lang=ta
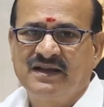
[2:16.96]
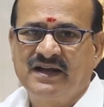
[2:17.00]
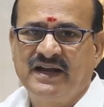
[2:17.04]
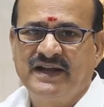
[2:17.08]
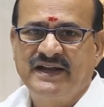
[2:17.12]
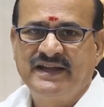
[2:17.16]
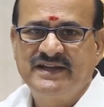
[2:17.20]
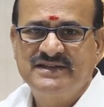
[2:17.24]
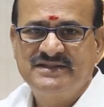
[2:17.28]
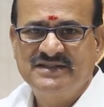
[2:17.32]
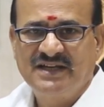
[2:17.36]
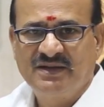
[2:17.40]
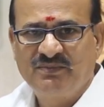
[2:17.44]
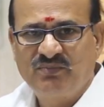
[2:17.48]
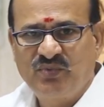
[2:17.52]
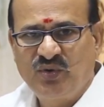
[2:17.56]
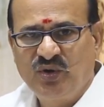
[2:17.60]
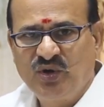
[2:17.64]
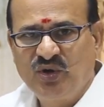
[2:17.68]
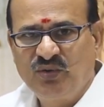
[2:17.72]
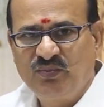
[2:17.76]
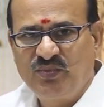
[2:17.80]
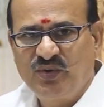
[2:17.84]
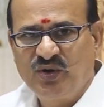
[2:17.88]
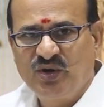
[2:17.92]
கடைசியில்
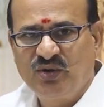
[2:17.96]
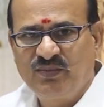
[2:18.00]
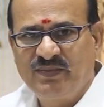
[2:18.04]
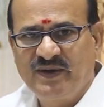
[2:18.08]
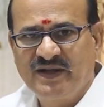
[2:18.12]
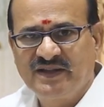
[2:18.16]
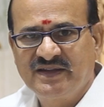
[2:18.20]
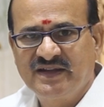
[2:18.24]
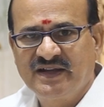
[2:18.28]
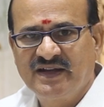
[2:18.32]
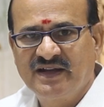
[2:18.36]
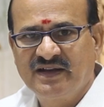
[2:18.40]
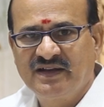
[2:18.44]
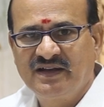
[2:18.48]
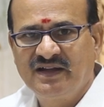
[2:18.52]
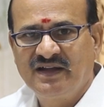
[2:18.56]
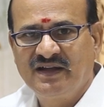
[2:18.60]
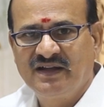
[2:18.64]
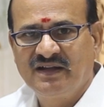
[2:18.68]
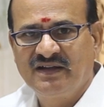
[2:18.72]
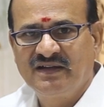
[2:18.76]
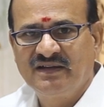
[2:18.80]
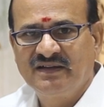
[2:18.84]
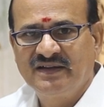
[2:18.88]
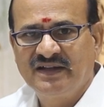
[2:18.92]
போக போக பார்த்திங்கன்னா
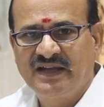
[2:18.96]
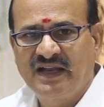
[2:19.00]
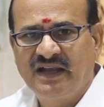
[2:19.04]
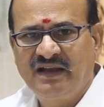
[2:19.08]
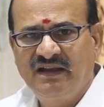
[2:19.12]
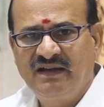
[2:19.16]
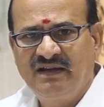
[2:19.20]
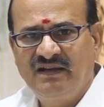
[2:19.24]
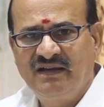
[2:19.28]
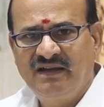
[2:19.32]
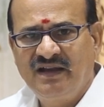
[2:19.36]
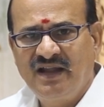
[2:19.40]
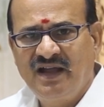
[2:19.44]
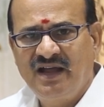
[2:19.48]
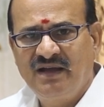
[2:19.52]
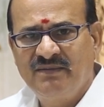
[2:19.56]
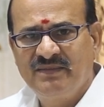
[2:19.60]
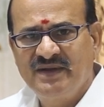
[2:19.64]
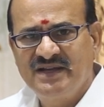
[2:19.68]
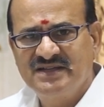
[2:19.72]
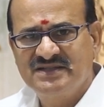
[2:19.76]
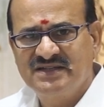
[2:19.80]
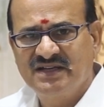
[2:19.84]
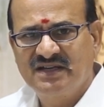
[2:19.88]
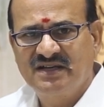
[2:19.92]

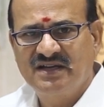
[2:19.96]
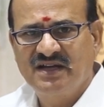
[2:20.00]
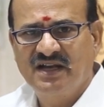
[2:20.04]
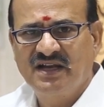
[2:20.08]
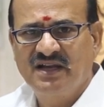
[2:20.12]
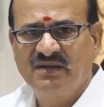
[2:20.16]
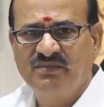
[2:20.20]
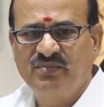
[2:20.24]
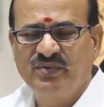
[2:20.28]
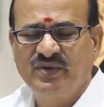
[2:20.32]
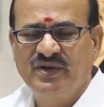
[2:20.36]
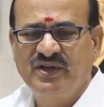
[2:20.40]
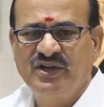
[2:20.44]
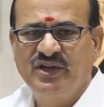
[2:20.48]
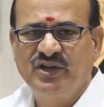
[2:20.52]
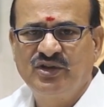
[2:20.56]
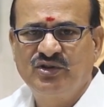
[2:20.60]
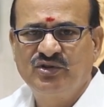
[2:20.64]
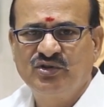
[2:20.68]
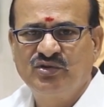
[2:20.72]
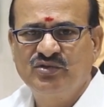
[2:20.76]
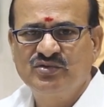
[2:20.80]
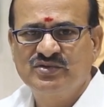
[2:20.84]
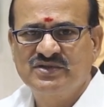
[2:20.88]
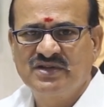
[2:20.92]
எல்லாமே சிக்கலில் போய்
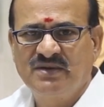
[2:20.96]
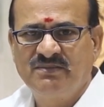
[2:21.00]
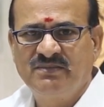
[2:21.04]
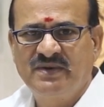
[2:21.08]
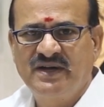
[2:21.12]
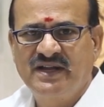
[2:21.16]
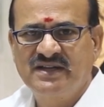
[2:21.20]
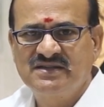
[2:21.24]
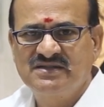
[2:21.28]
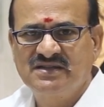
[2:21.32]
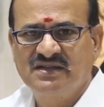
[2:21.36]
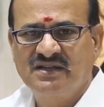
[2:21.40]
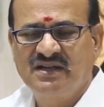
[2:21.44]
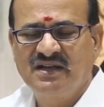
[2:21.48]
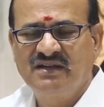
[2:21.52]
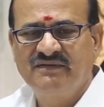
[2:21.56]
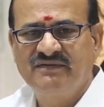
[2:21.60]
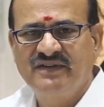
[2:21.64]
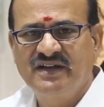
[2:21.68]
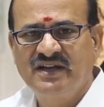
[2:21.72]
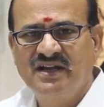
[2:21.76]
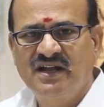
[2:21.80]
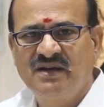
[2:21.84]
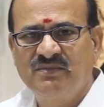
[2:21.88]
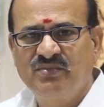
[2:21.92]
நிற்கும்
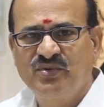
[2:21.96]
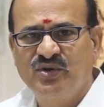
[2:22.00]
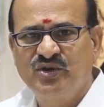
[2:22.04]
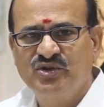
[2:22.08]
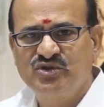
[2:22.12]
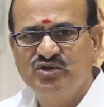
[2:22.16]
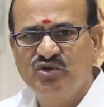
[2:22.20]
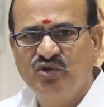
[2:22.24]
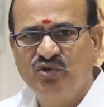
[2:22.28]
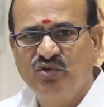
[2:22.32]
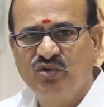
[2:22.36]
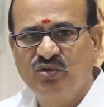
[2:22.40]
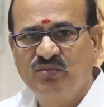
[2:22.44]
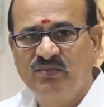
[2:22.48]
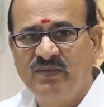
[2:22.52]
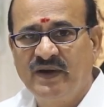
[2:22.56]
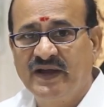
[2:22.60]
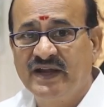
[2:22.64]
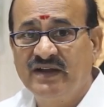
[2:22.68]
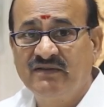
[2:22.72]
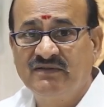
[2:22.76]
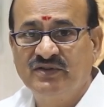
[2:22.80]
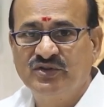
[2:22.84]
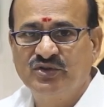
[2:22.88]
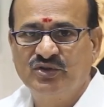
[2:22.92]
சம்பாரித்ததெல்லாம் வீணாக போயிடுச்சோன்னு ஒரு
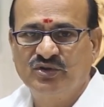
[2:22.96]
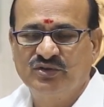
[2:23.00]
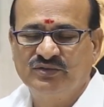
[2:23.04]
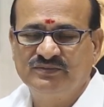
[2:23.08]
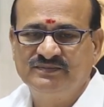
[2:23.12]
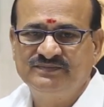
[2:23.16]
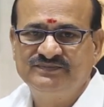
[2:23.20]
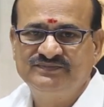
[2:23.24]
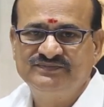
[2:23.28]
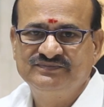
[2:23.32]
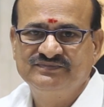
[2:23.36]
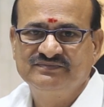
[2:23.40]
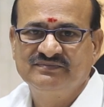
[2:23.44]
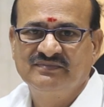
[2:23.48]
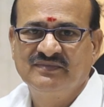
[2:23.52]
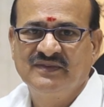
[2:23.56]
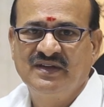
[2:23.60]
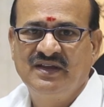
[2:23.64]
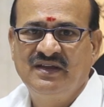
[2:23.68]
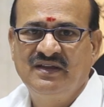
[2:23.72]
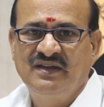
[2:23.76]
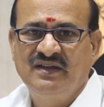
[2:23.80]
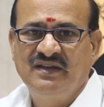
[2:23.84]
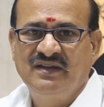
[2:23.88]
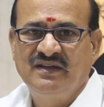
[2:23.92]
பயம் வந்துடும்
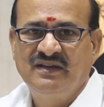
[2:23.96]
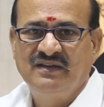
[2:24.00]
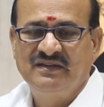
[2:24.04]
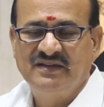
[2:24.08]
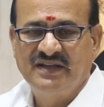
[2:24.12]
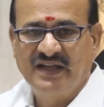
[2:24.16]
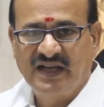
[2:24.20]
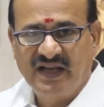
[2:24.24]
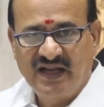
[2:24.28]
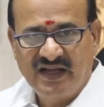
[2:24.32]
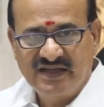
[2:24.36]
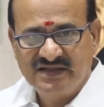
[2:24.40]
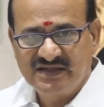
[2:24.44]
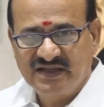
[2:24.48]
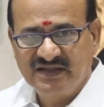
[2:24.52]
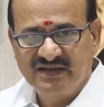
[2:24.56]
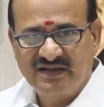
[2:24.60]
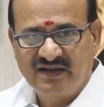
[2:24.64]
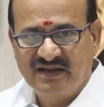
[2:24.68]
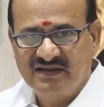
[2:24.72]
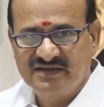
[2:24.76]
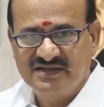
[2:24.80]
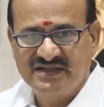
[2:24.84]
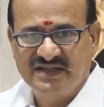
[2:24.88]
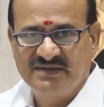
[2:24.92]
இது எல்லா
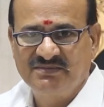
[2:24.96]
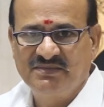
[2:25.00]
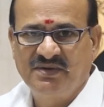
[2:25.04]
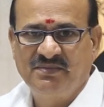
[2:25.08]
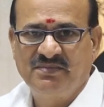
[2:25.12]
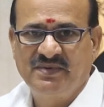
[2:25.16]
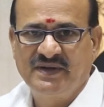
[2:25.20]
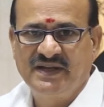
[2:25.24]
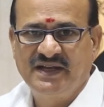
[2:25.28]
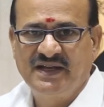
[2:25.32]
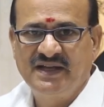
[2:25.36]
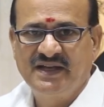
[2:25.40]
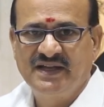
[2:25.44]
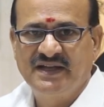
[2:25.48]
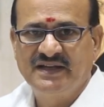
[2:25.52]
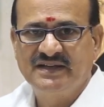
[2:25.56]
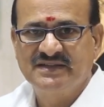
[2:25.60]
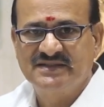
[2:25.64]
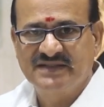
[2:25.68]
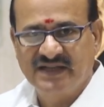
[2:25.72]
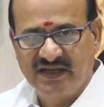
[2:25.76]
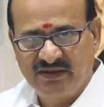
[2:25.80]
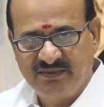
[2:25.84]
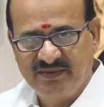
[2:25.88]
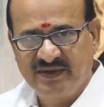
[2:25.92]
சந்திரதசையும் அப்படி இல்லை
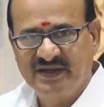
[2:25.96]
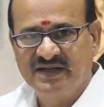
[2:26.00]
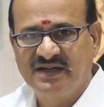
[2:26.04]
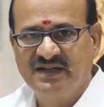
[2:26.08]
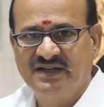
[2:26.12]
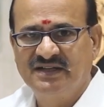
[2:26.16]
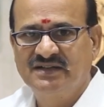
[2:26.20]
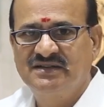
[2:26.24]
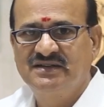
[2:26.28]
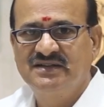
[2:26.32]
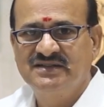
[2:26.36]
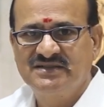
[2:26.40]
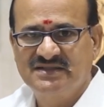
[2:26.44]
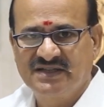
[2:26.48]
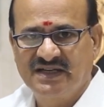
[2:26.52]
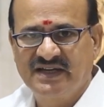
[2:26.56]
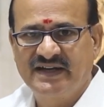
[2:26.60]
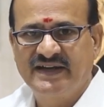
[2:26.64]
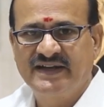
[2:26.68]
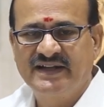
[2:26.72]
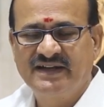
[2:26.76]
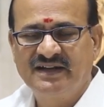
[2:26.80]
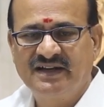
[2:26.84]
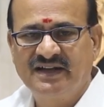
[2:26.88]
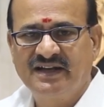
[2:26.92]
சில பேர்களுக்கு சில
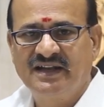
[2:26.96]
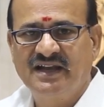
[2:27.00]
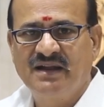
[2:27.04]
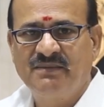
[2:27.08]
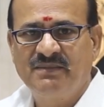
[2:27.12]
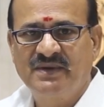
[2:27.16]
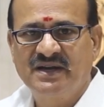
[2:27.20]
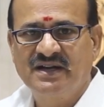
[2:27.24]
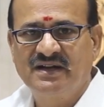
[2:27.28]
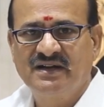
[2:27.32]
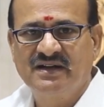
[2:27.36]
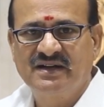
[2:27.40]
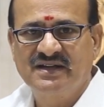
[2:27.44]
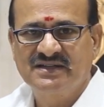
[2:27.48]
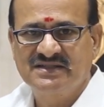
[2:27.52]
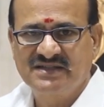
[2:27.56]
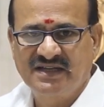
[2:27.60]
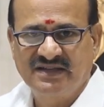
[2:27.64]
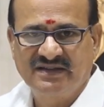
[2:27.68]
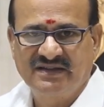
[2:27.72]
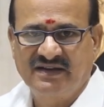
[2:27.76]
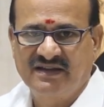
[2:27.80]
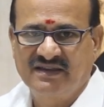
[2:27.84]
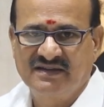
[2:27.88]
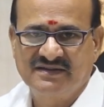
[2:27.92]
இடங்களில் அமர்கின்ற
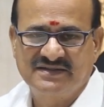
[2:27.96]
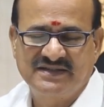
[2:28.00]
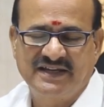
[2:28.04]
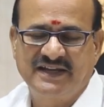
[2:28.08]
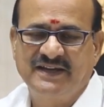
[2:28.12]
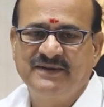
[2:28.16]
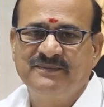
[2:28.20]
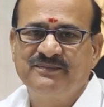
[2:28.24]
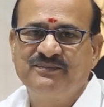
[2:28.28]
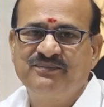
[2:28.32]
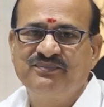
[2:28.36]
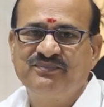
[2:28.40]
சந்திரதசை